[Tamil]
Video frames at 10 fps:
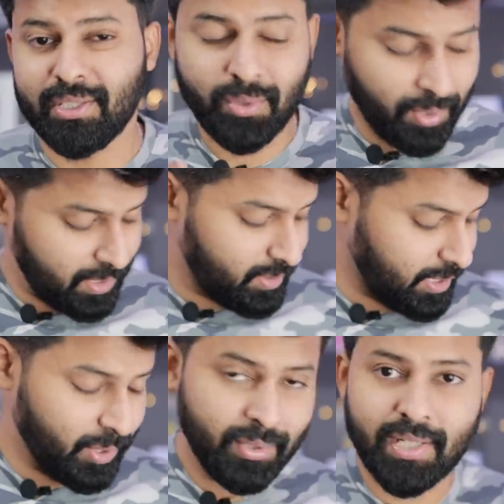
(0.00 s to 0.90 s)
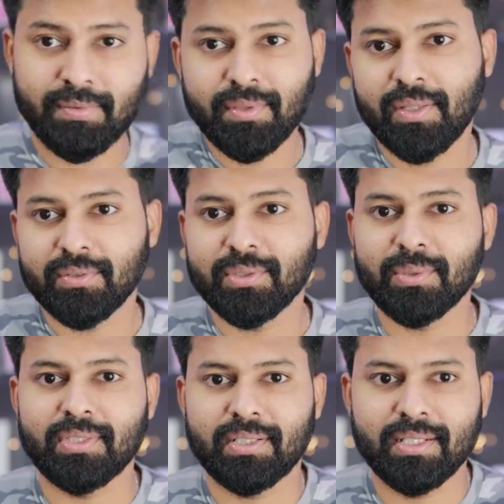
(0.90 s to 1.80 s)
என்னோட ஜென்யூன் ரிவ்யூ நான் வந்து
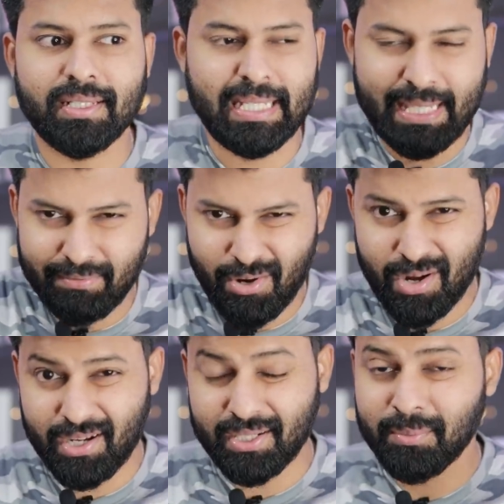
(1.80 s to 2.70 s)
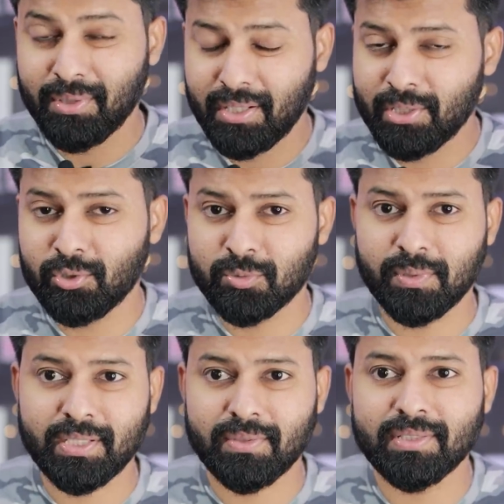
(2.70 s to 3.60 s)
கொடுத்துருக்கேன் லைவாக உங்கள் கண்ணு முன்னாடி யூஸ்
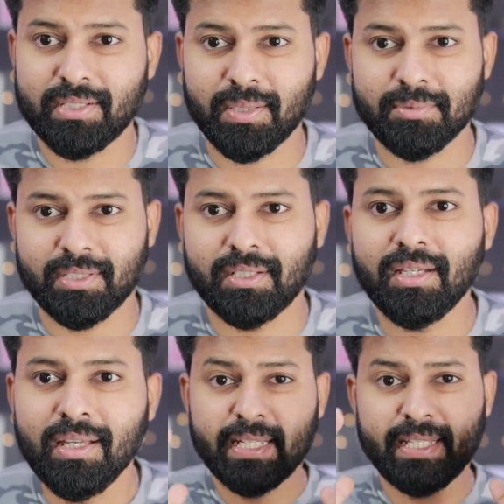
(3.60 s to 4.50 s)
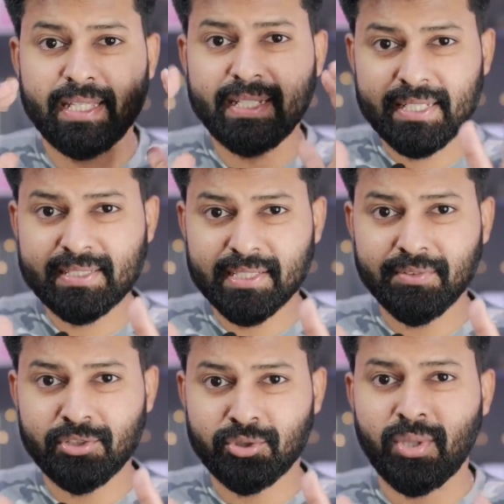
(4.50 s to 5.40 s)
பண்ணி வந்து காமிச்சிருக்கேன் எனக்கு என்ன ரிசல்ட்
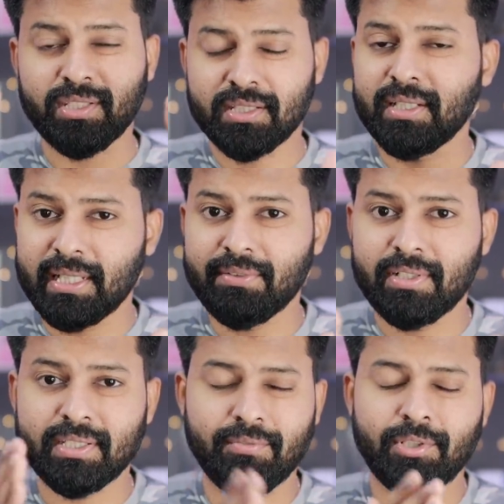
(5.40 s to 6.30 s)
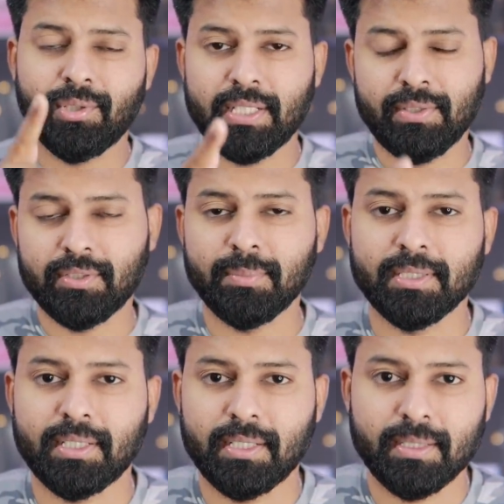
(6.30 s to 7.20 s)
வந்துச்சோ அதுதான் லைவாக இந்த வீடியோவில் நீங்கள் வந்து
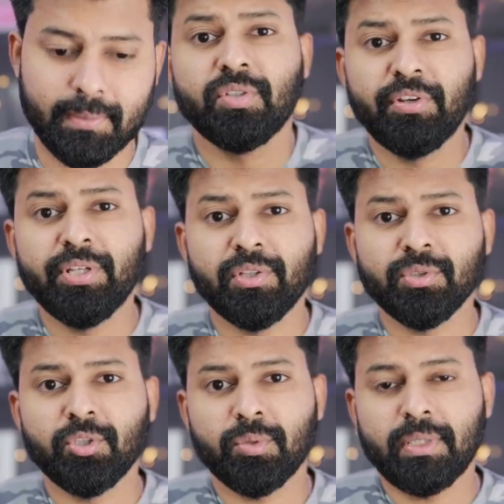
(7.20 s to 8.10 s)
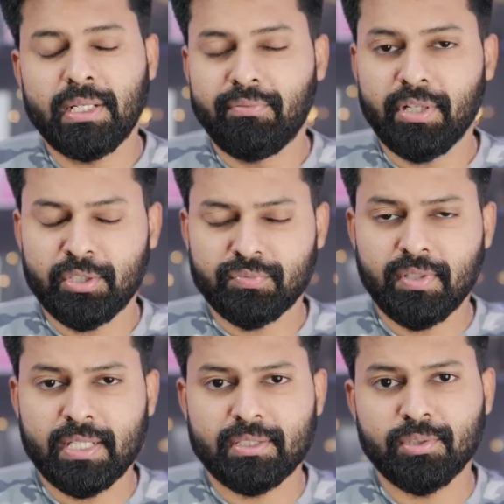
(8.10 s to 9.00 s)
பார்த்துருக்கீங்க இந்த வீடியோ வந்து உங்களுக்கு ரொம்ப ஹெல்ப்ஃபுல்லாக
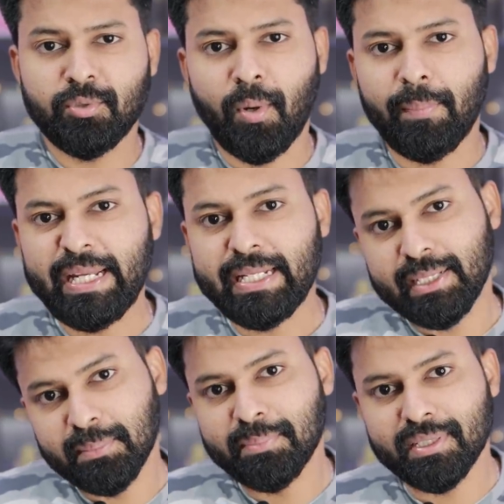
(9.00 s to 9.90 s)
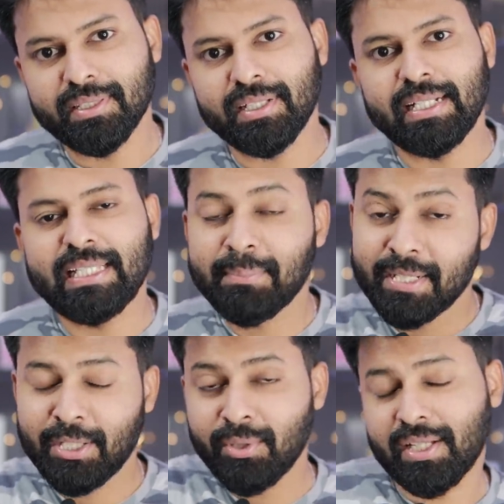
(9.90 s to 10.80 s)
யூஸ்ஃபுல்லாக இருந்திருக்கும் அப்படின்னு நம்புகிறேன் அண்ட் இதே
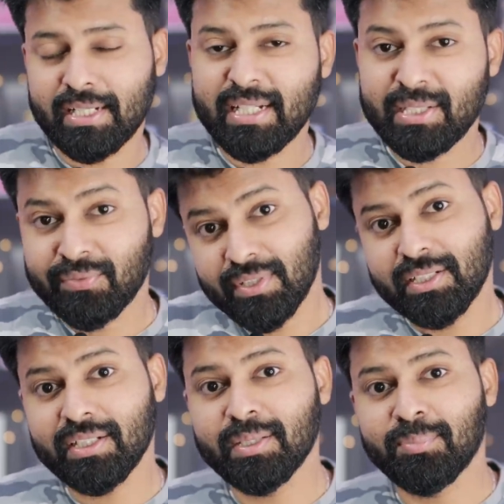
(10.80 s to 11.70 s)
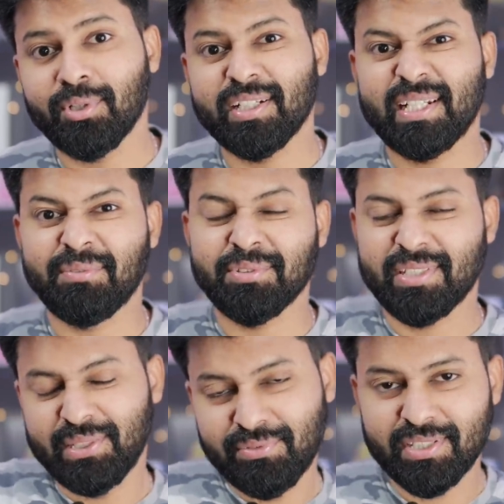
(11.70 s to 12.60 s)
மாதிரி இன்னும் நிறைய டிஃப்ரெண்ட்டான ப்ராடக்ட் ரிவ்யூஸ்
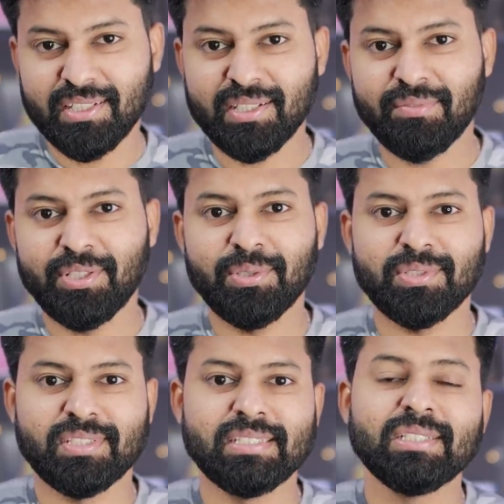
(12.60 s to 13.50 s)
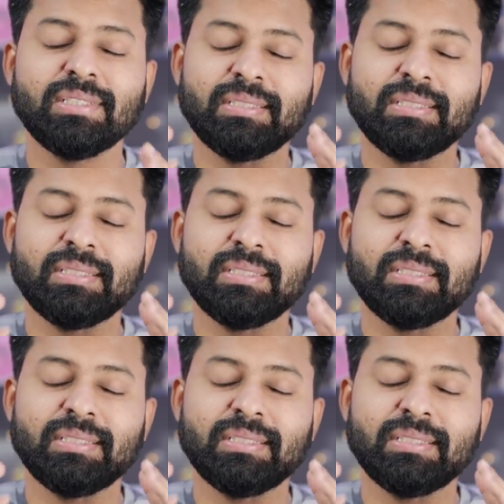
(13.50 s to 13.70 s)
அண்ட் டிஃப்ரெண்ட்டான வீடியோஸ்க்கு